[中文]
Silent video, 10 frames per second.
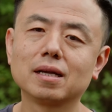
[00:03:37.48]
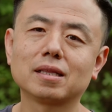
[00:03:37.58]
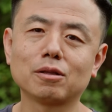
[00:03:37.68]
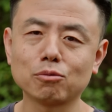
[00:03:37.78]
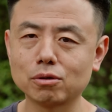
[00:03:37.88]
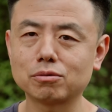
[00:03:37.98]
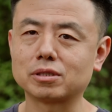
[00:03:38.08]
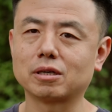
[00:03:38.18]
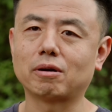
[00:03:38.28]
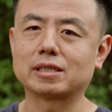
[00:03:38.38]
在多数
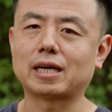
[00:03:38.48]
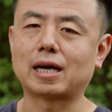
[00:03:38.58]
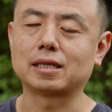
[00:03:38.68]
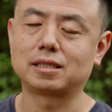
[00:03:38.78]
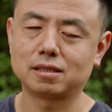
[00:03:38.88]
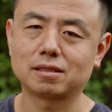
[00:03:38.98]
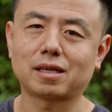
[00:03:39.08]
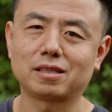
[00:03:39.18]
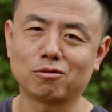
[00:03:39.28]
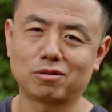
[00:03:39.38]
情况下啊，其实
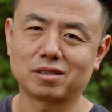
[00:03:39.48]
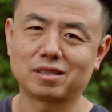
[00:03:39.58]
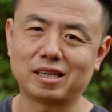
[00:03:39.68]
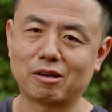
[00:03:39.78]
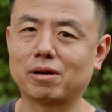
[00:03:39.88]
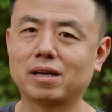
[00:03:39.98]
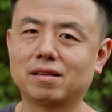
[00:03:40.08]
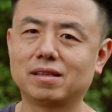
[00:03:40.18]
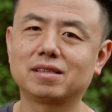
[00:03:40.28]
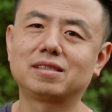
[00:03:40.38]
她就是个演员。
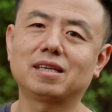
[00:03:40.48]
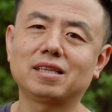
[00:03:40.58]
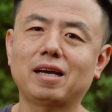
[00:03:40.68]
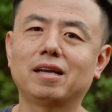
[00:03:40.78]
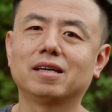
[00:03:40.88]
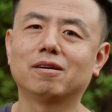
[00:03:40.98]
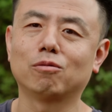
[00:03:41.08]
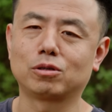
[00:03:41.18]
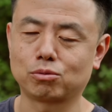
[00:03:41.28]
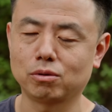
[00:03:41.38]
现在呢，
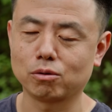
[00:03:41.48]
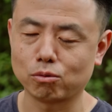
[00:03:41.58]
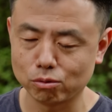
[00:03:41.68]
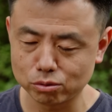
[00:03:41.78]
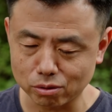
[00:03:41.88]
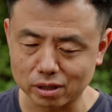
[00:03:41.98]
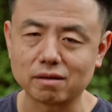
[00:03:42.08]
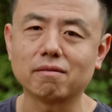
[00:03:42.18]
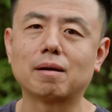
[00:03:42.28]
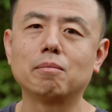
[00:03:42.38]
我除了工作
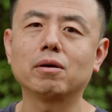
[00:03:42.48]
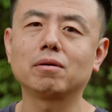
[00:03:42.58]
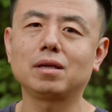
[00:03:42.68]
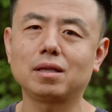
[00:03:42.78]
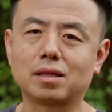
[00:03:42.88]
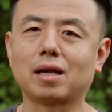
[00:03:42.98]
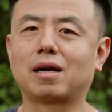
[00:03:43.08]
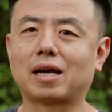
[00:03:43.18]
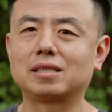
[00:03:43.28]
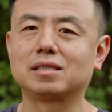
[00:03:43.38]
以外，没有一
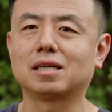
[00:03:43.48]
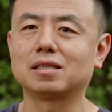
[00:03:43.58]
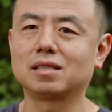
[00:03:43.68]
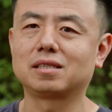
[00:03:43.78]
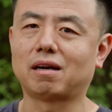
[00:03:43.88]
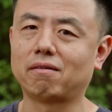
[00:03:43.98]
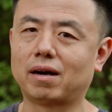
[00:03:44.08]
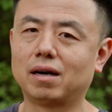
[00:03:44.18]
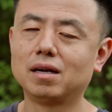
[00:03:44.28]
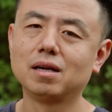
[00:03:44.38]
点拿起相机的想
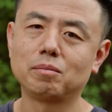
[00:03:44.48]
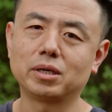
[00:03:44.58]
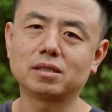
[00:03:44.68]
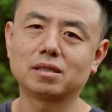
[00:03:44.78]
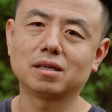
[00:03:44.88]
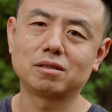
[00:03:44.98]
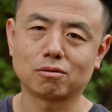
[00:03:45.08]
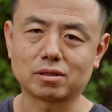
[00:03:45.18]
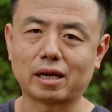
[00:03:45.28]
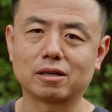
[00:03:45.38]
法。平时呢，
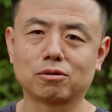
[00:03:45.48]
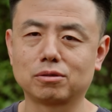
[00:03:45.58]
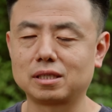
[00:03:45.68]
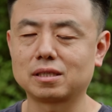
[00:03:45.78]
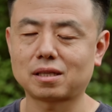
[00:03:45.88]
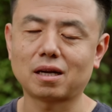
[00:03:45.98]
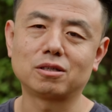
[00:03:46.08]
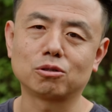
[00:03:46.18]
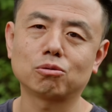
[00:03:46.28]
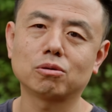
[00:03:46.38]
就是带个手机。但
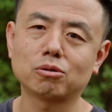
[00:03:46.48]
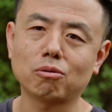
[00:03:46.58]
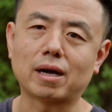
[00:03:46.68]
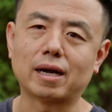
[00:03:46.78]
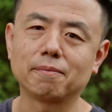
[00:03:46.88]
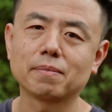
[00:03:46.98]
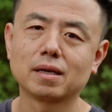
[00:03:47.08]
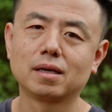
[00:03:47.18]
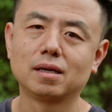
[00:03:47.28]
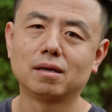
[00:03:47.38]
是说实话，
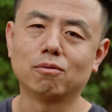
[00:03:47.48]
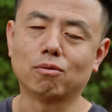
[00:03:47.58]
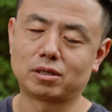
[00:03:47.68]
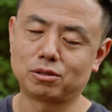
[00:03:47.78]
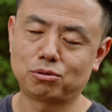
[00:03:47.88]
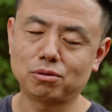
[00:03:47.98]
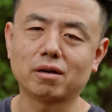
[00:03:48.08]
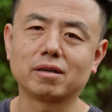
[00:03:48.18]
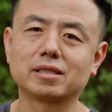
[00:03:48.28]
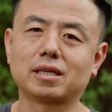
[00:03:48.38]
我是需
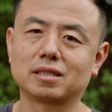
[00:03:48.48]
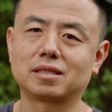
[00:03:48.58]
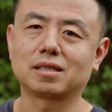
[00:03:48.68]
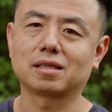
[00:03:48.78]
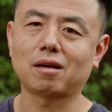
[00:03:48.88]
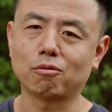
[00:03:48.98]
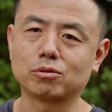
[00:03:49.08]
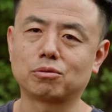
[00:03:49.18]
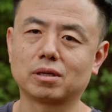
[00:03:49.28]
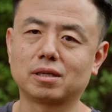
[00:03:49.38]
要一个相机的，但
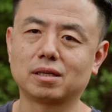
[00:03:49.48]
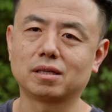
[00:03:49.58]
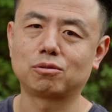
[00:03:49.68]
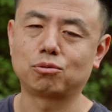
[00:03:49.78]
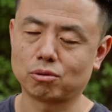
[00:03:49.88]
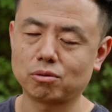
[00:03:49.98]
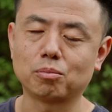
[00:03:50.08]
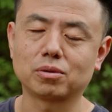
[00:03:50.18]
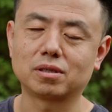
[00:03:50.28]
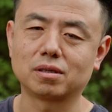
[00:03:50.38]
我觉得呢，绝对
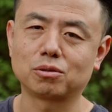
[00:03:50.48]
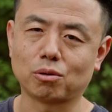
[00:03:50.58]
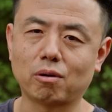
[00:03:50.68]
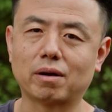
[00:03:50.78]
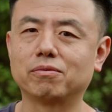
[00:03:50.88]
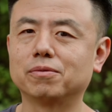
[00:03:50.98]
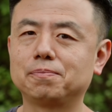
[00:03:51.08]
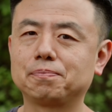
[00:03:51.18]
不是全画幅。